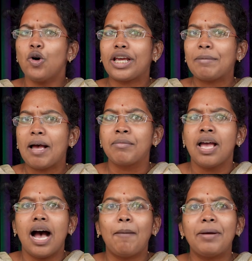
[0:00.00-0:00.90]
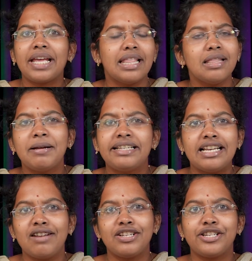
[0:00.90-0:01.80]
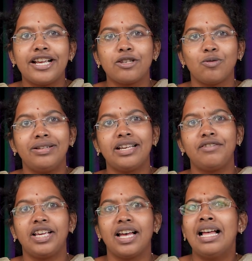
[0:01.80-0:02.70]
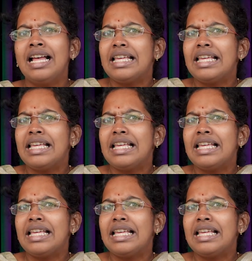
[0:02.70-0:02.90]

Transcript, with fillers: ஓகே மேம் அப்போ எந்த மெட்டீரியலை வச்சு நீங்கள் சொல்லி தருவீங்க